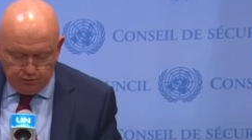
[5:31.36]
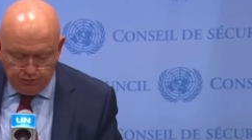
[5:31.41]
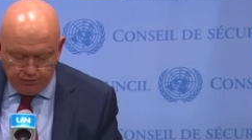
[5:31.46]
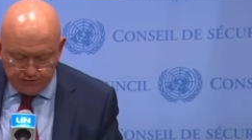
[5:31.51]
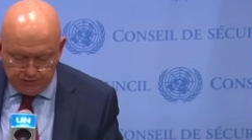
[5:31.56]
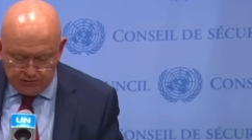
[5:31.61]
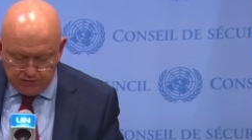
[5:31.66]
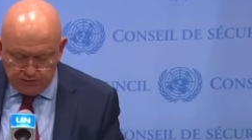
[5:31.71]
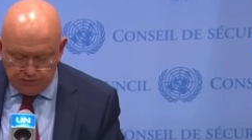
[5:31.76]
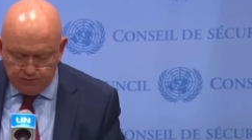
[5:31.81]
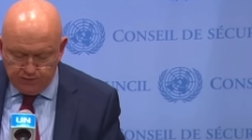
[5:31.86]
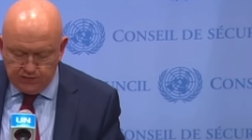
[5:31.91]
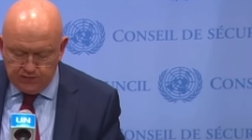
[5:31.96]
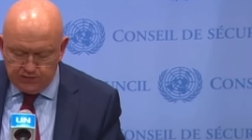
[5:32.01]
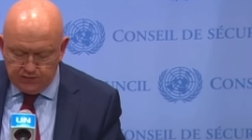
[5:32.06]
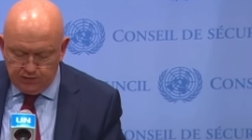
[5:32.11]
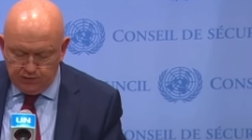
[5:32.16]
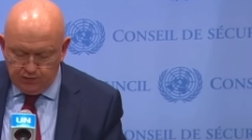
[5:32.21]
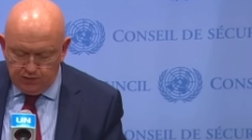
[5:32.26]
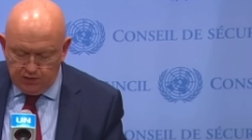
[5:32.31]
khổ mà
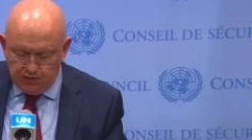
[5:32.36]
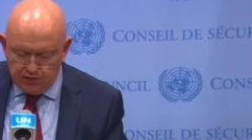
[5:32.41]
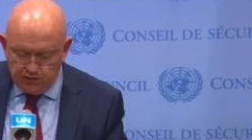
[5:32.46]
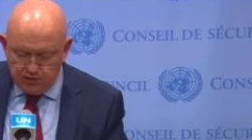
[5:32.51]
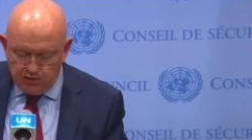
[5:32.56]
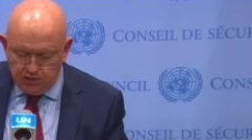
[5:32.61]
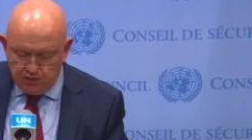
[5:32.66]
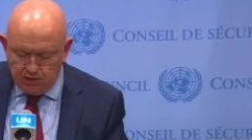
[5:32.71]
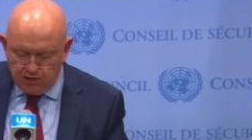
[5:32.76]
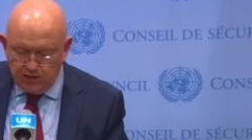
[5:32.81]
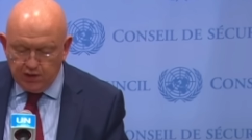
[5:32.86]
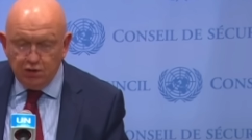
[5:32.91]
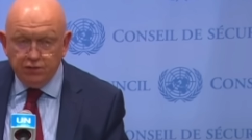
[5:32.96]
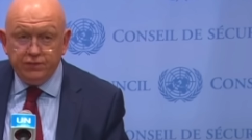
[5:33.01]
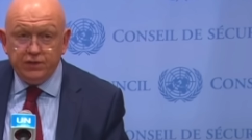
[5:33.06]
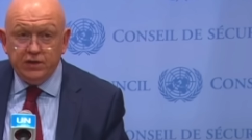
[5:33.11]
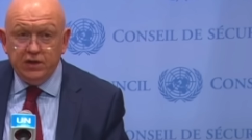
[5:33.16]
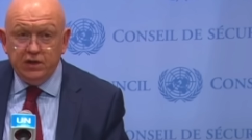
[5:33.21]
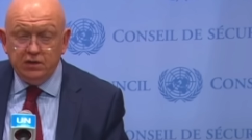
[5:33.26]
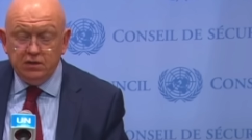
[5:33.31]
chế độ Tổng thống
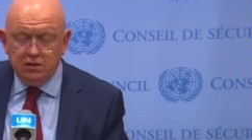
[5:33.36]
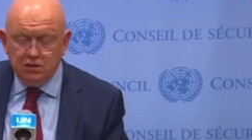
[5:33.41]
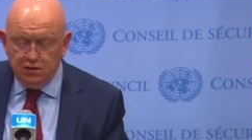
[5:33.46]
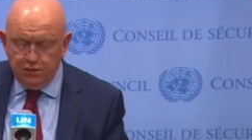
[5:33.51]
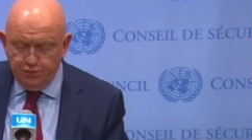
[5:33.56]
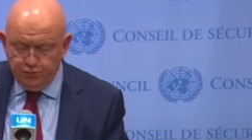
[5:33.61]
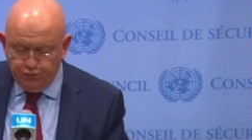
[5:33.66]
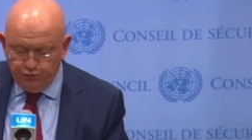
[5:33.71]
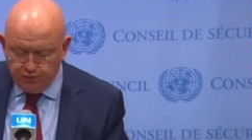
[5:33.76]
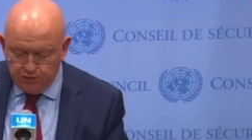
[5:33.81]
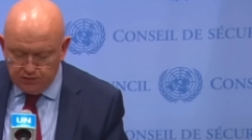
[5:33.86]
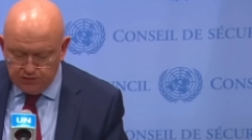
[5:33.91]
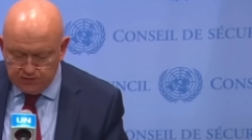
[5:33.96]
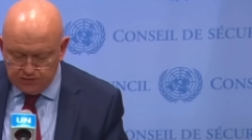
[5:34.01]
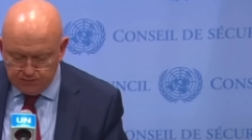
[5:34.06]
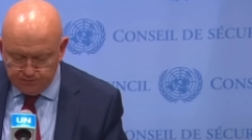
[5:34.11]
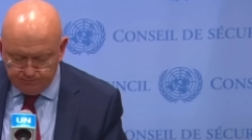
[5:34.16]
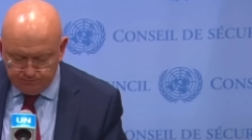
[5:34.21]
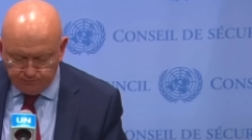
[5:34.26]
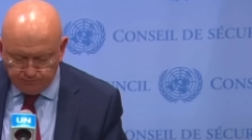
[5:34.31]
Zelensky đang xa lầy trong
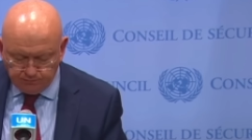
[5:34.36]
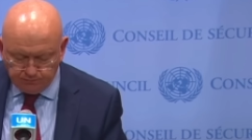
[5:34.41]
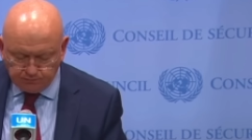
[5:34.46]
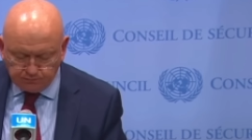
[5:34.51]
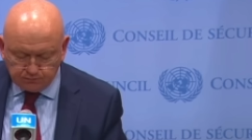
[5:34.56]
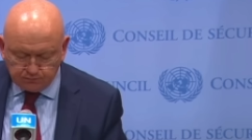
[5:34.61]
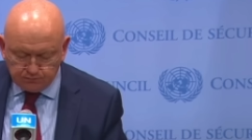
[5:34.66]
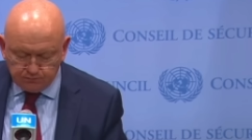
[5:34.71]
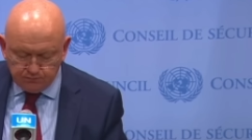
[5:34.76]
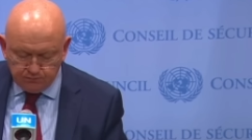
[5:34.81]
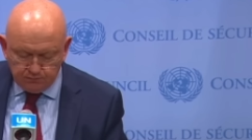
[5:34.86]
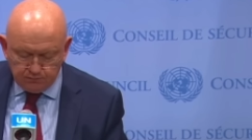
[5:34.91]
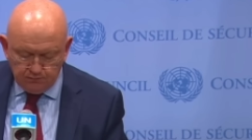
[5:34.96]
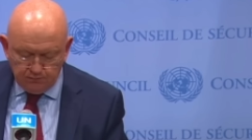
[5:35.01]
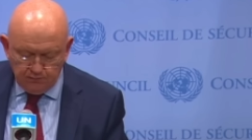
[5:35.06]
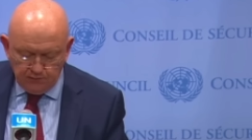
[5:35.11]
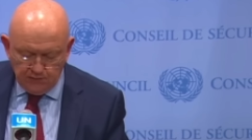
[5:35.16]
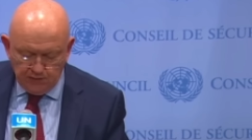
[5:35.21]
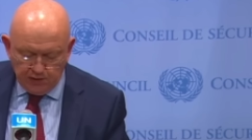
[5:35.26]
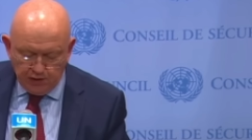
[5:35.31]
cuộc khủng bố, vô
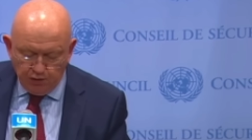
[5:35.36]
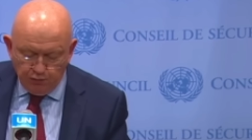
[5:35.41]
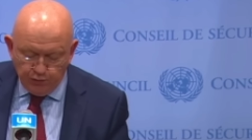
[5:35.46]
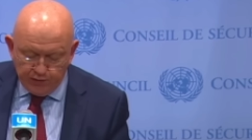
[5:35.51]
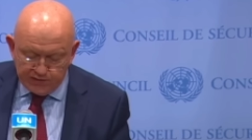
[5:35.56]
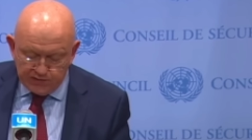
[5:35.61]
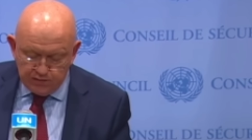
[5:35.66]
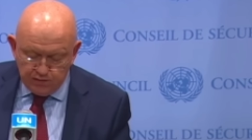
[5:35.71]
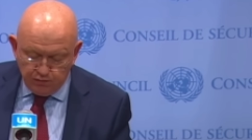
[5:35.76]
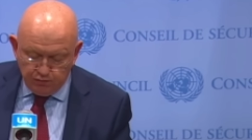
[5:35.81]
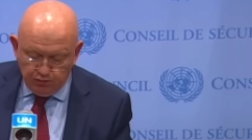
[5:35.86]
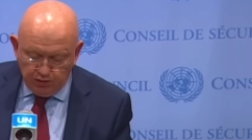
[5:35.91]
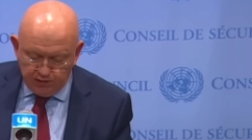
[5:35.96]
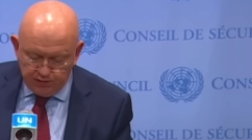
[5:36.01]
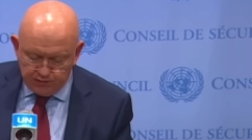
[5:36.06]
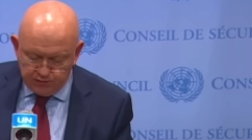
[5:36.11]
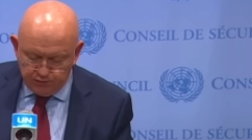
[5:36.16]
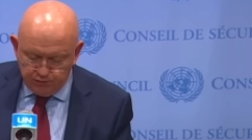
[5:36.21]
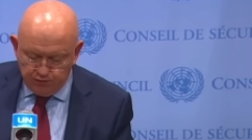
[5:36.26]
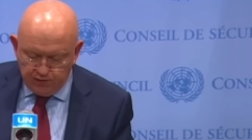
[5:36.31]
pháp luật và
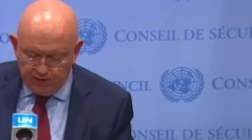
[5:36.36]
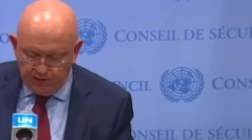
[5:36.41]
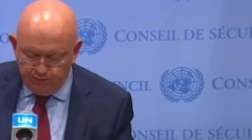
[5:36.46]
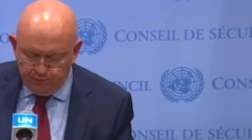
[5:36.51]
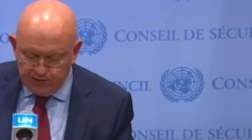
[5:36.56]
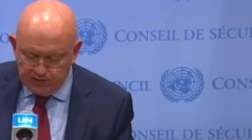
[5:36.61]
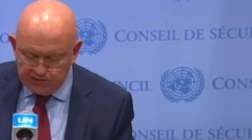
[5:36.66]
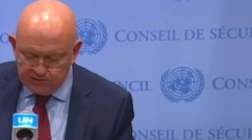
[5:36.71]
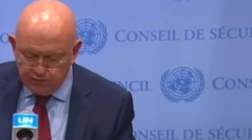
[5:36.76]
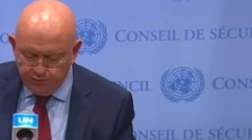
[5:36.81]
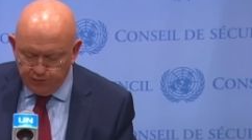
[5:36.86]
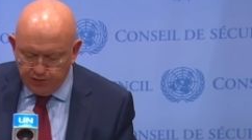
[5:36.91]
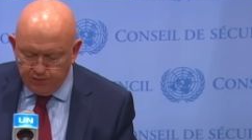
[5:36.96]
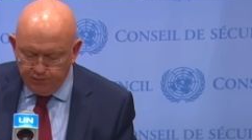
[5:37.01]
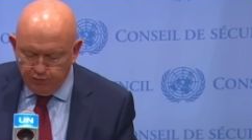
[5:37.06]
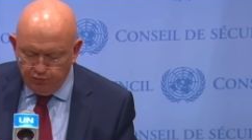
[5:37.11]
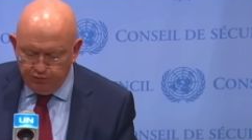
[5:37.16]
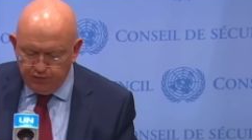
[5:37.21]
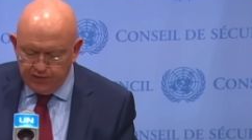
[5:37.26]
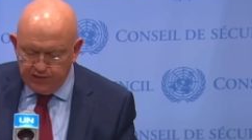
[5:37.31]
tham nhũng
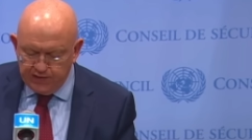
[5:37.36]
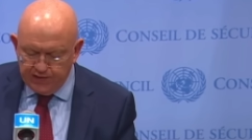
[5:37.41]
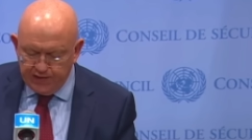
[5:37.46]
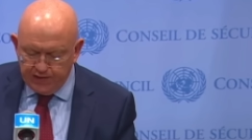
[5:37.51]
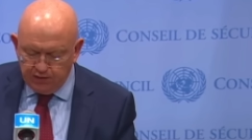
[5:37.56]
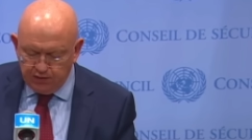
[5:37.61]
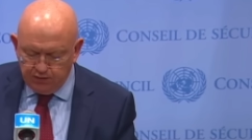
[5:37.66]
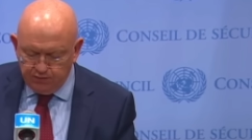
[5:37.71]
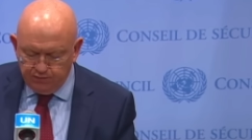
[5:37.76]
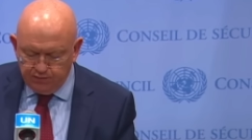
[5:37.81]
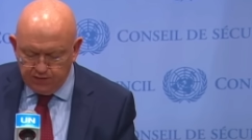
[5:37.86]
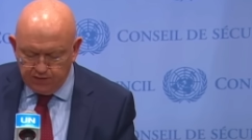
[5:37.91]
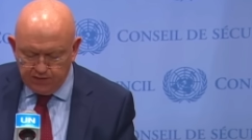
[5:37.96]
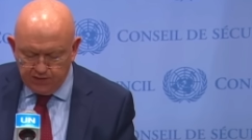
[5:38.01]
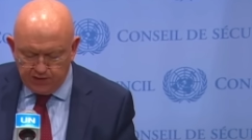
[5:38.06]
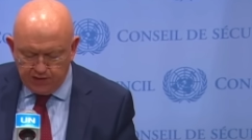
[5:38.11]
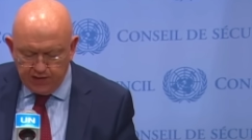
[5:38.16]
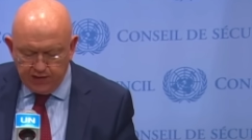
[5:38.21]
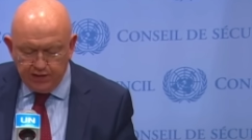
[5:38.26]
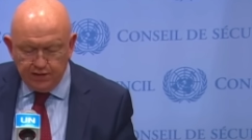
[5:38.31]
cũng như là hoài nghi.
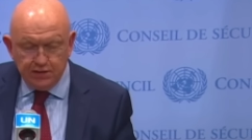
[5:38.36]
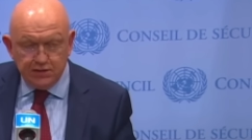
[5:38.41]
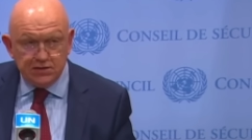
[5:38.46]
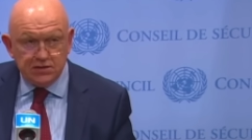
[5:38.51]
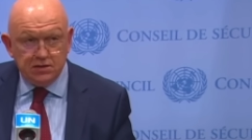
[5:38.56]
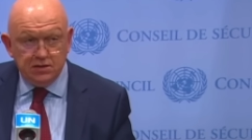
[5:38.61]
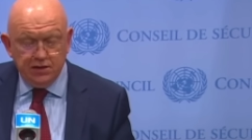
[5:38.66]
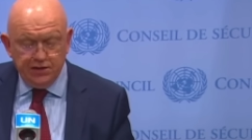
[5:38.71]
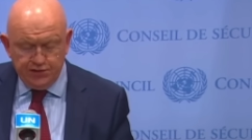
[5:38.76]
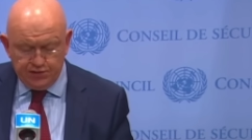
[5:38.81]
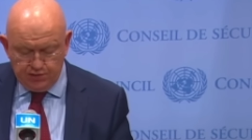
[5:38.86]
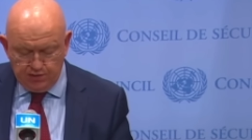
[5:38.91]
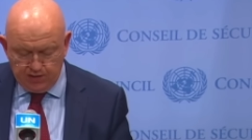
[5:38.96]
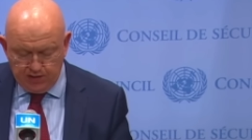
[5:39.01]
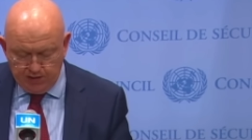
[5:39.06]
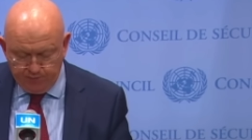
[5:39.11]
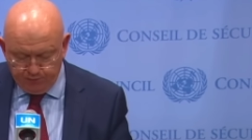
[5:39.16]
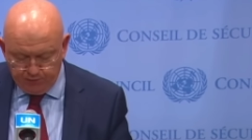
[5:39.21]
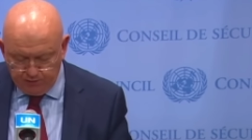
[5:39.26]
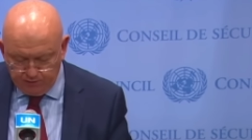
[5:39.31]
Trong cơn tức
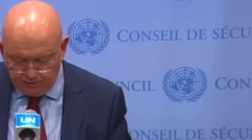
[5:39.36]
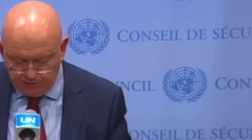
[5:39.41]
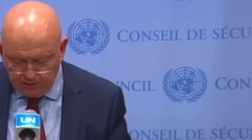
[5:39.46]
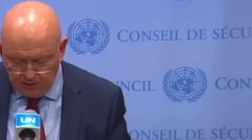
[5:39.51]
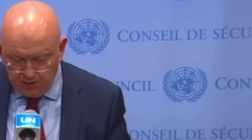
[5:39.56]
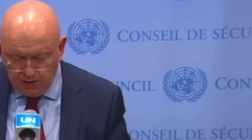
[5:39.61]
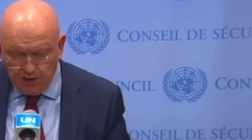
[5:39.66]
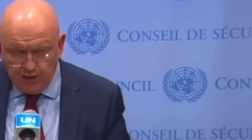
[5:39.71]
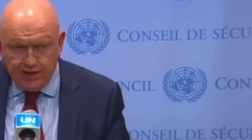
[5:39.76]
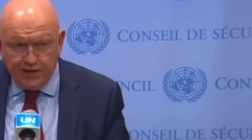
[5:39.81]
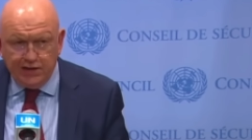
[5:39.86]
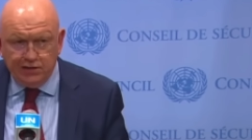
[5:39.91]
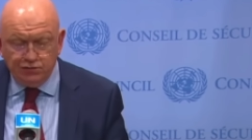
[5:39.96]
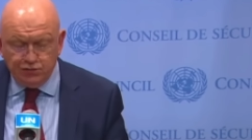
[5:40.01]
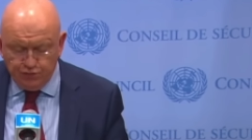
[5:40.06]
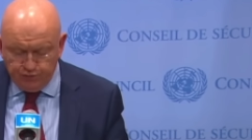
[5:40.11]
giận bất lực và